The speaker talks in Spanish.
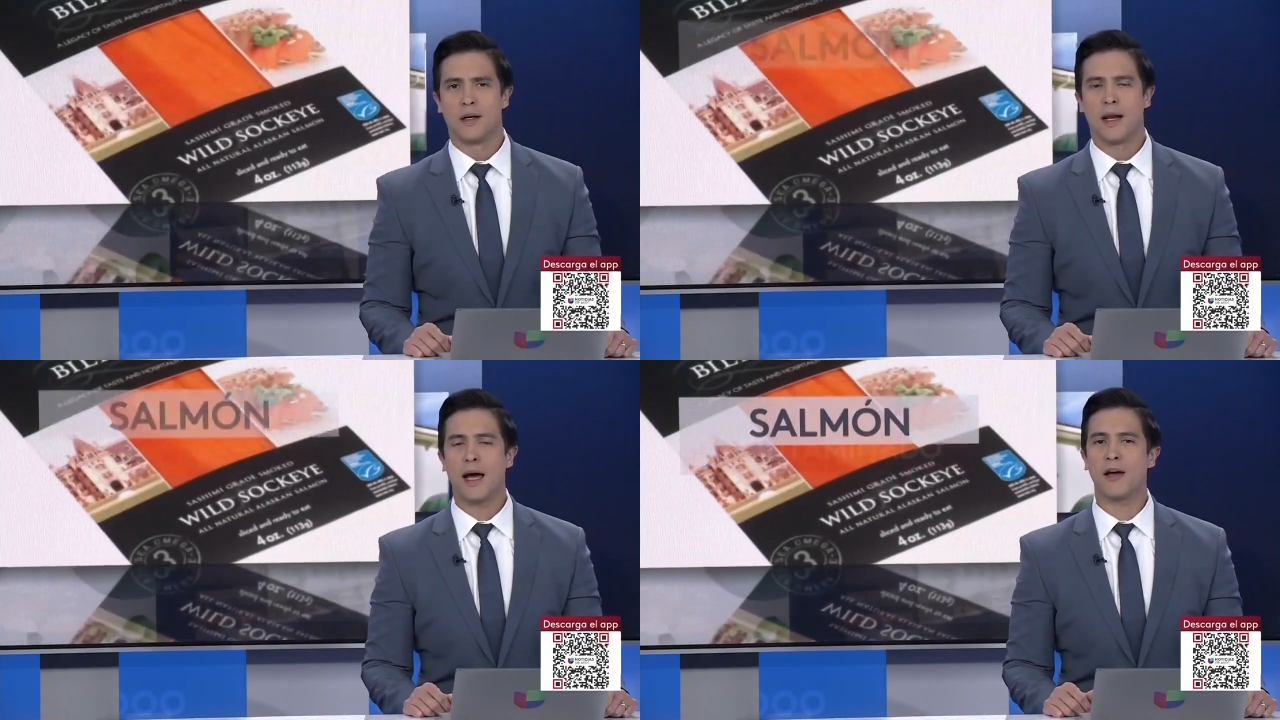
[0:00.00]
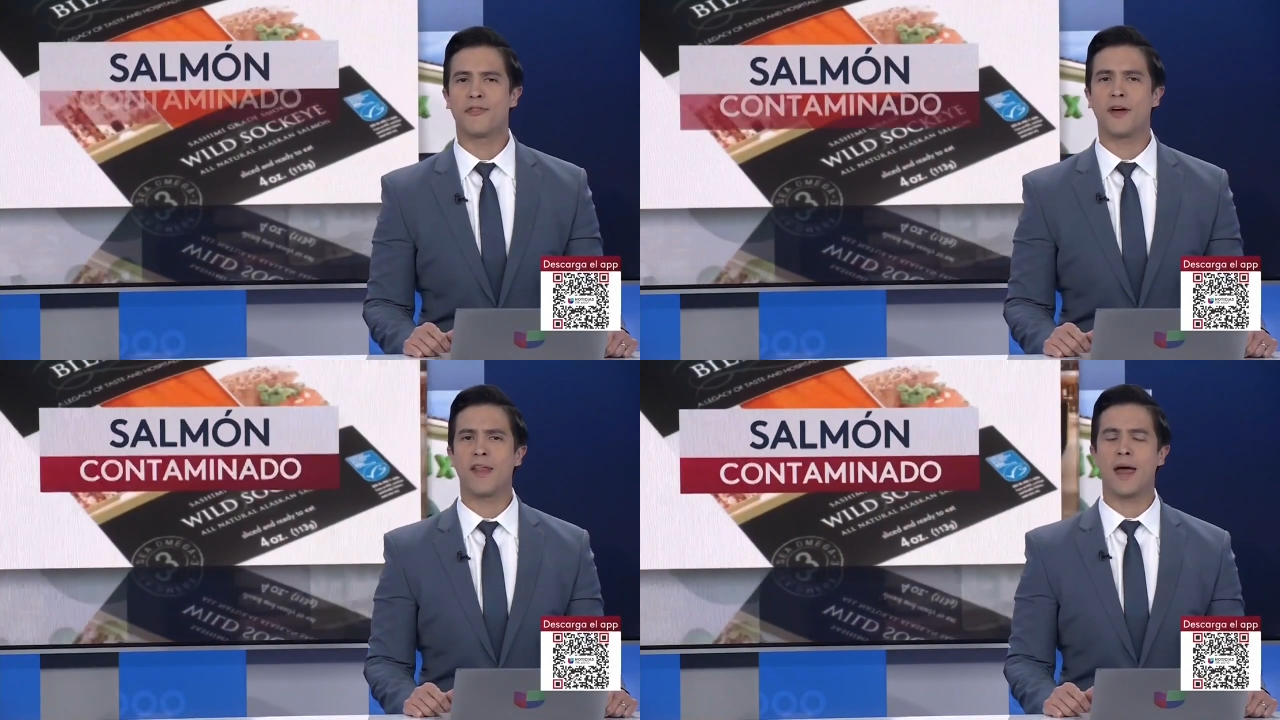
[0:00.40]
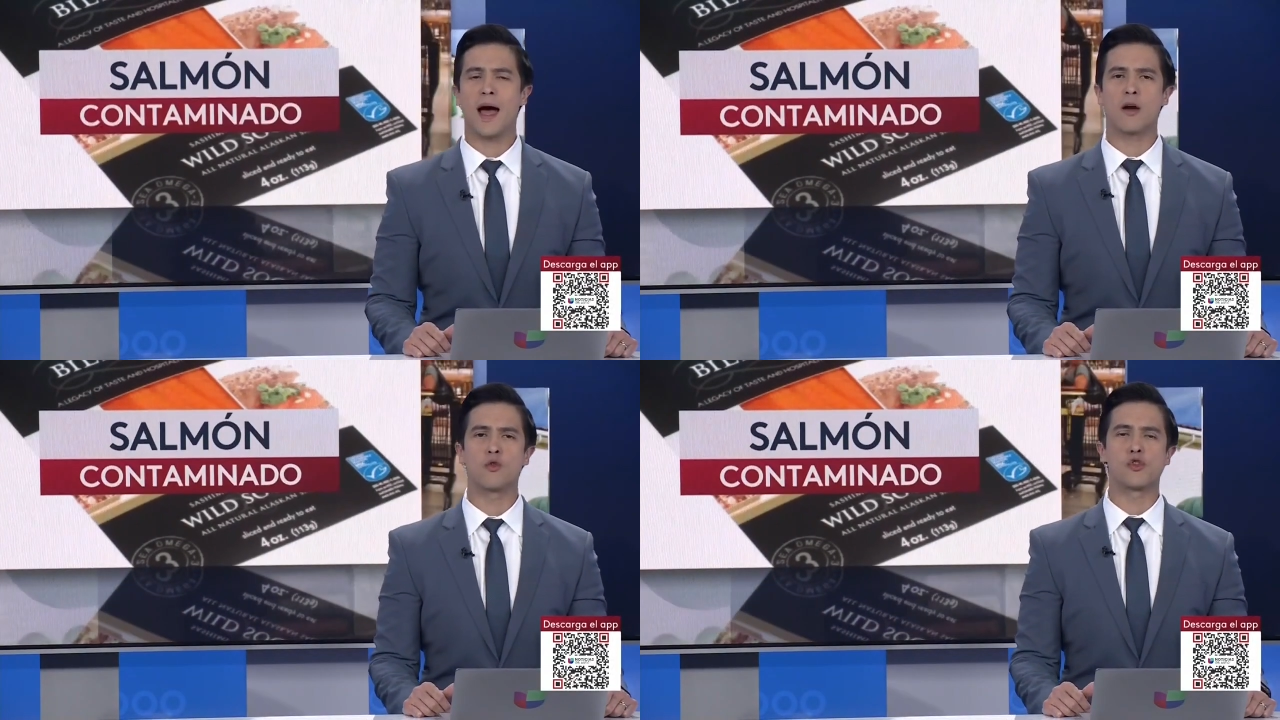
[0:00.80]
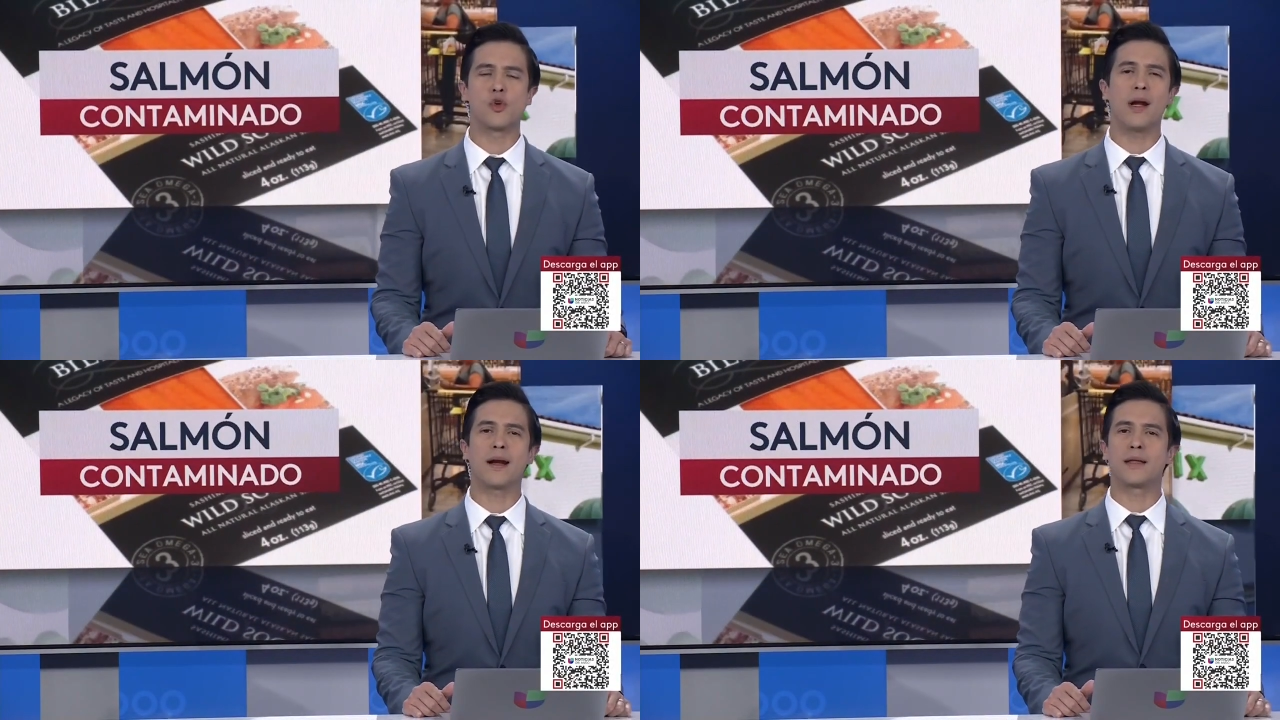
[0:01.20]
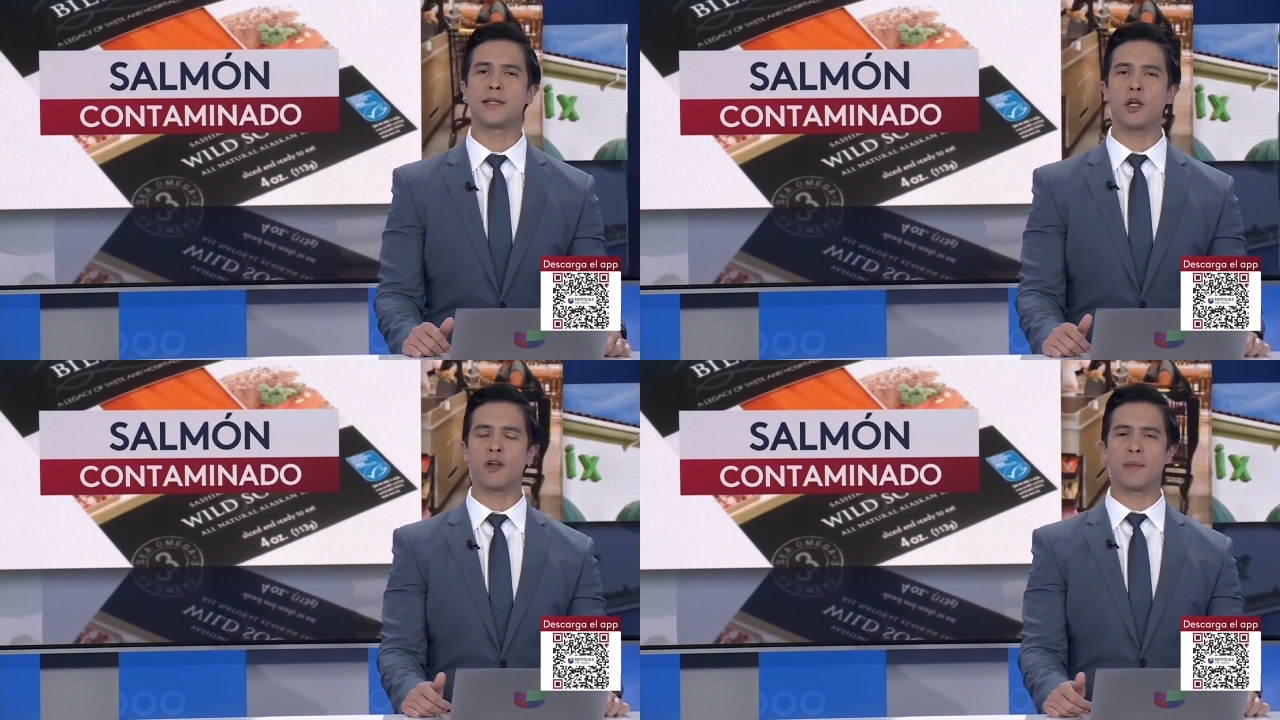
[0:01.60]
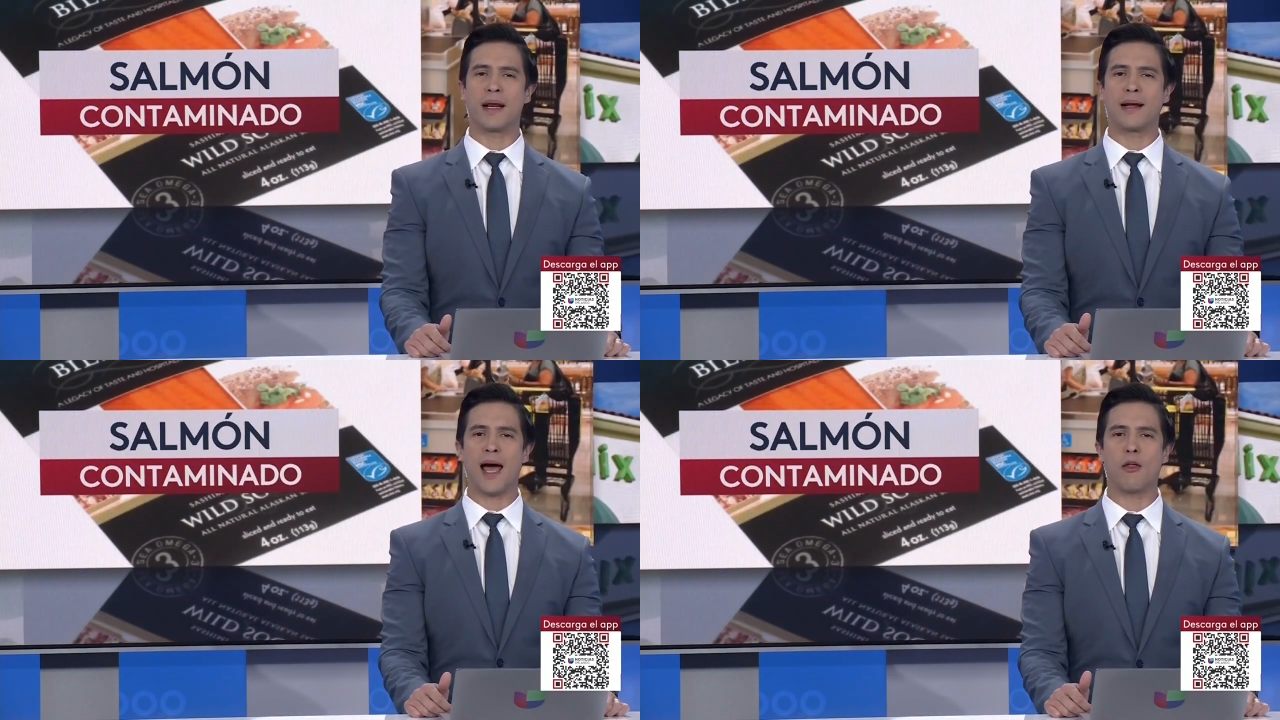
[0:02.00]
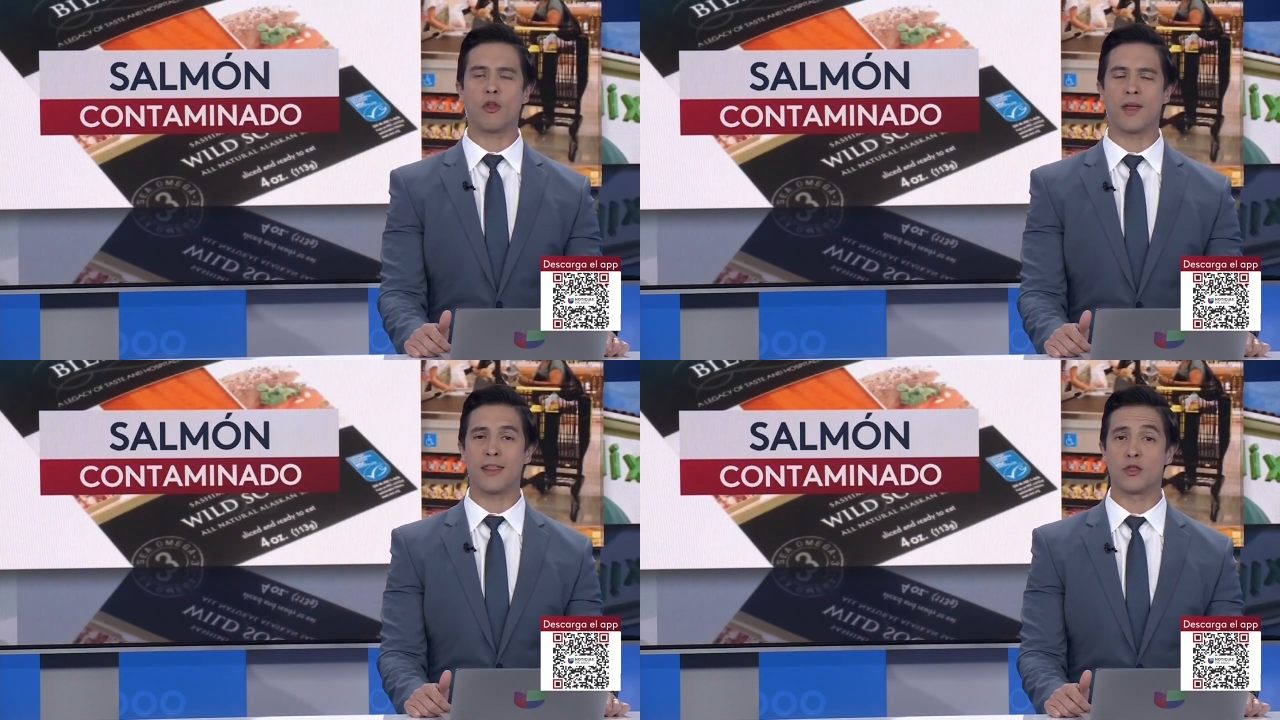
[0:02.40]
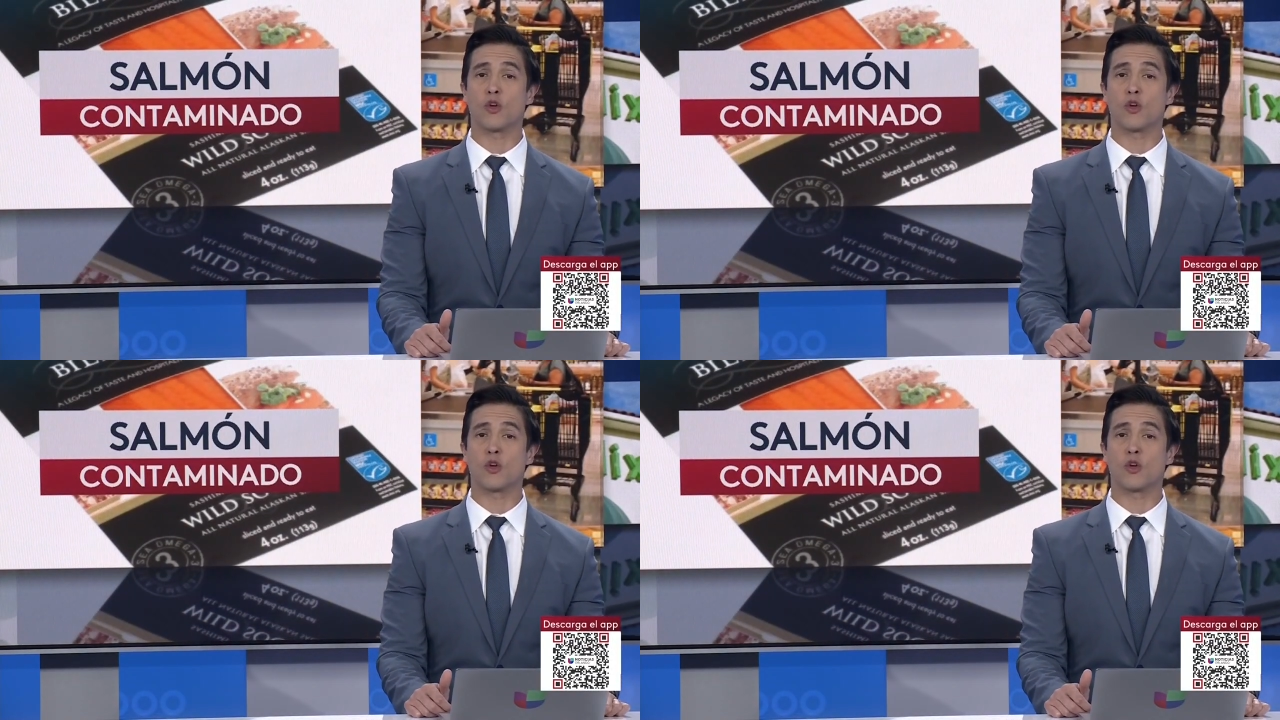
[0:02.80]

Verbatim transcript: La FDA anunció el retiro del mercado de